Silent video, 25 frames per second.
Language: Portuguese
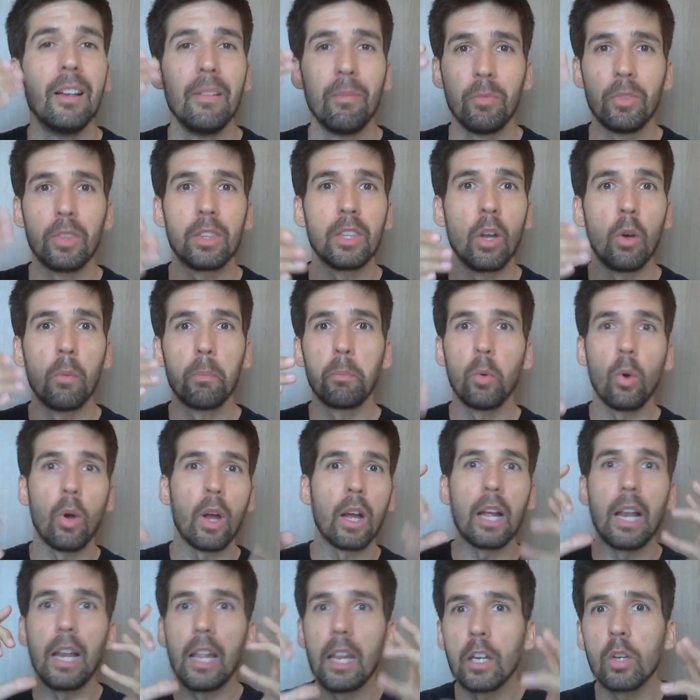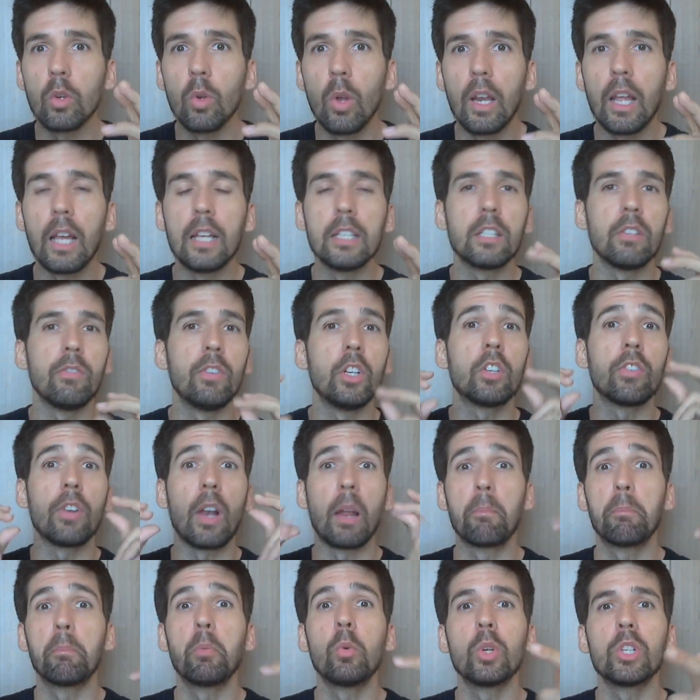Então, pô, a galera que olhar esse vídeo
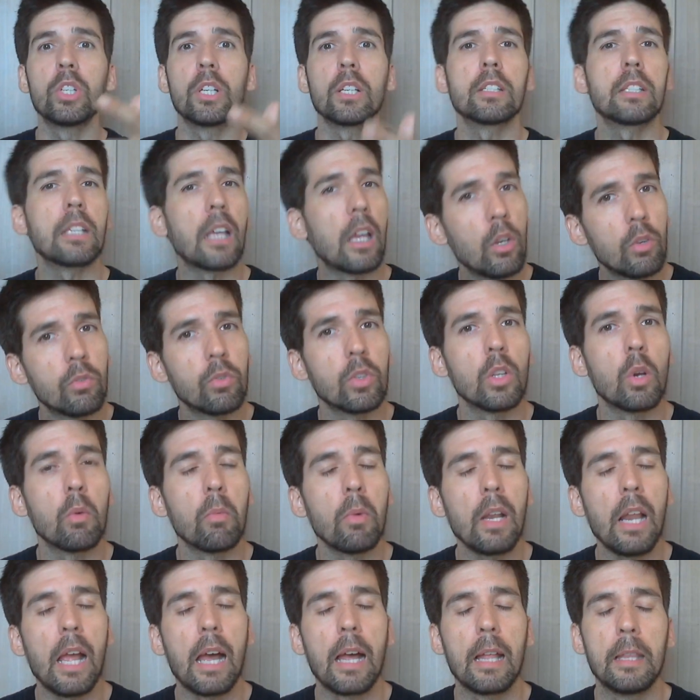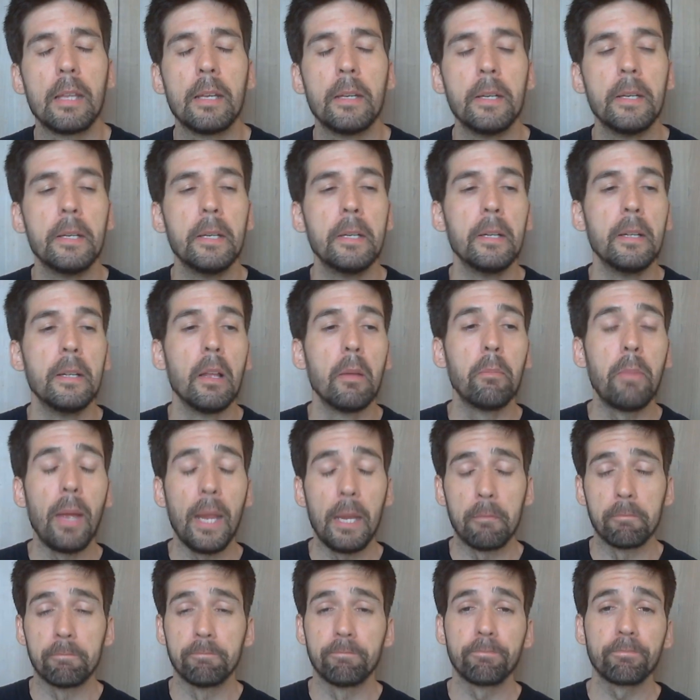fala, pô, já saiu, vou dar uma olhada.
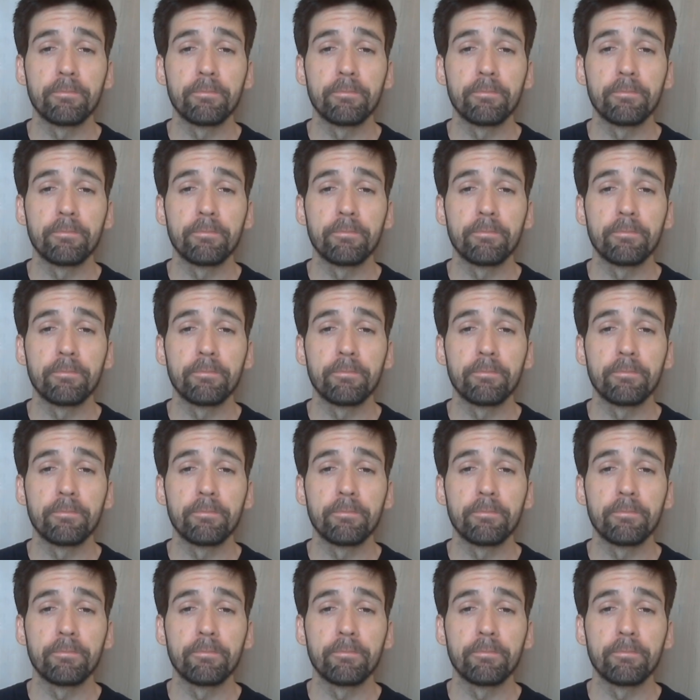Bem,